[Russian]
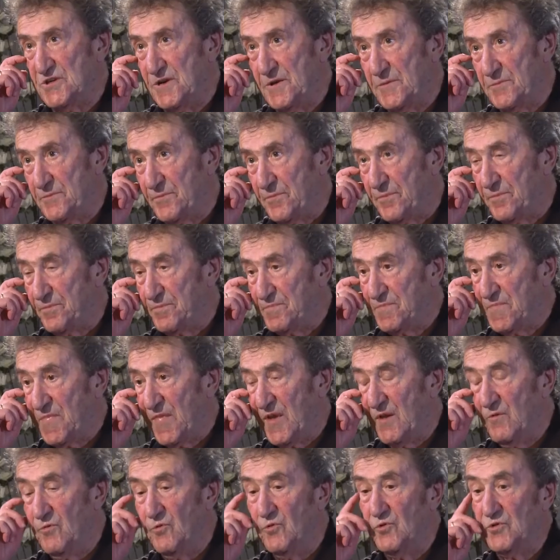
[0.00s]
Угу.
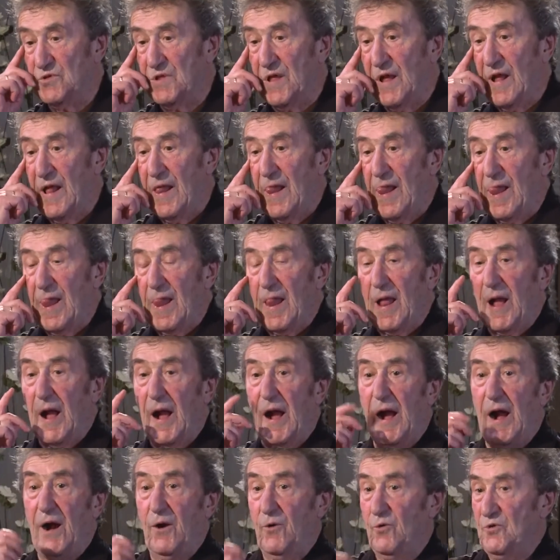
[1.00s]
Вот
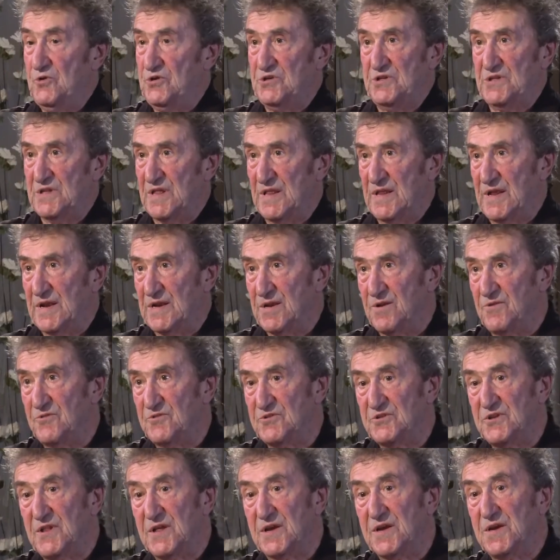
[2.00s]
очень талантливый
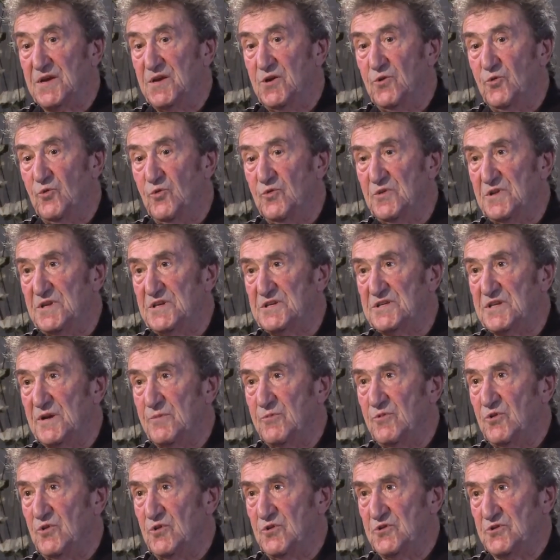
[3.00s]
человек. И он
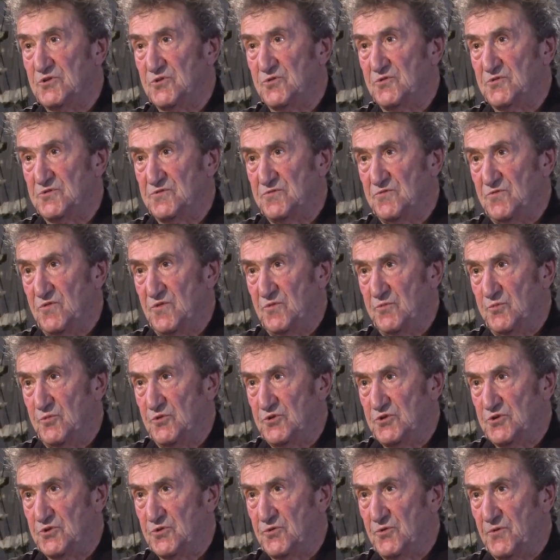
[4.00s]
изобрел искусственную
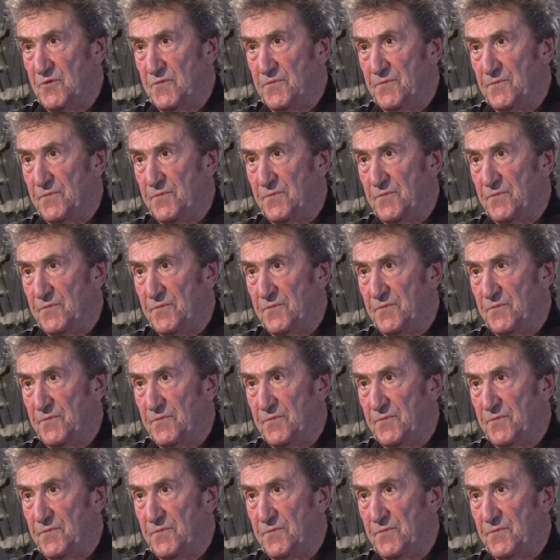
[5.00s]
почку,